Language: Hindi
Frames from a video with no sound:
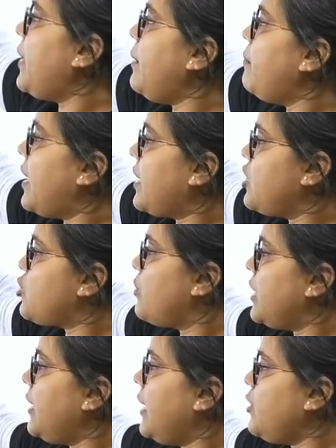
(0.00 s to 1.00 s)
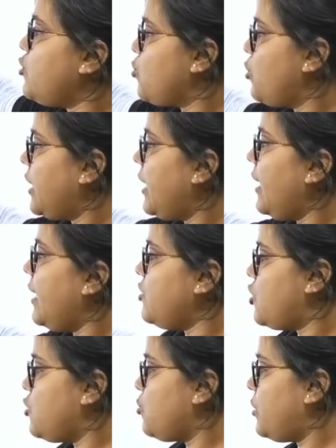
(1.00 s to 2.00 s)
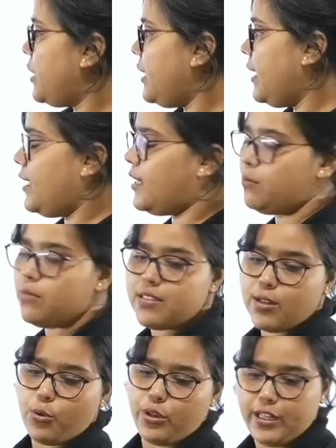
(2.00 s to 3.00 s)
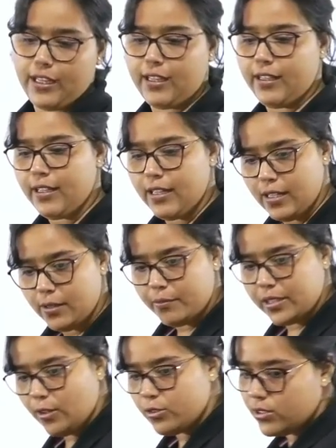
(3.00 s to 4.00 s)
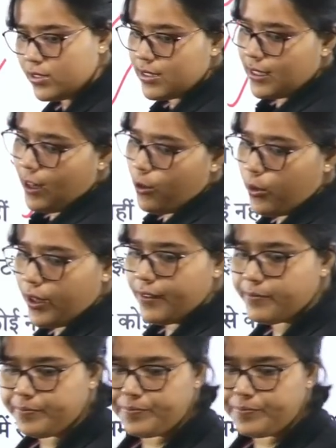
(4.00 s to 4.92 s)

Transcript: है बागेश्वरी है जोगिया है झिंझोटी है या इनमें से कोई नहीं बताओ जल्दी से क्या होगा